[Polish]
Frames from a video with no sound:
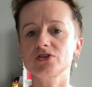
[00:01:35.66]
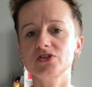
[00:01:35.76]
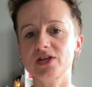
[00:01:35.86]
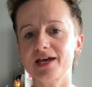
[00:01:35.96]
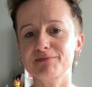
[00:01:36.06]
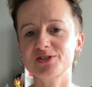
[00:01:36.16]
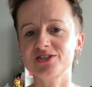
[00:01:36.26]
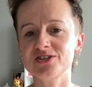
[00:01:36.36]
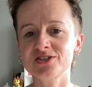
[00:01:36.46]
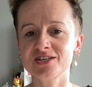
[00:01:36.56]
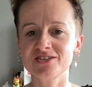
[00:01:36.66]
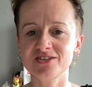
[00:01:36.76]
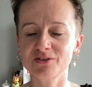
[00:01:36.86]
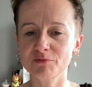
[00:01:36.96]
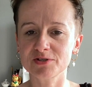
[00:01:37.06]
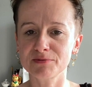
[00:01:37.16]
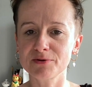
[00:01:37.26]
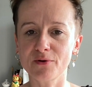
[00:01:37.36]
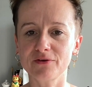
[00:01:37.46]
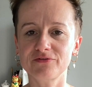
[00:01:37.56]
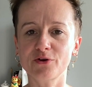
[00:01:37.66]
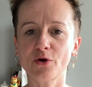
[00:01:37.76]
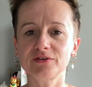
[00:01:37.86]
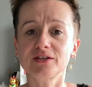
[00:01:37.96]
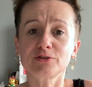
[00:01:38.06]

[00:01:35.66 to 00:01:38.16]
że przecież jest ci dobrze, miło i wygodnie,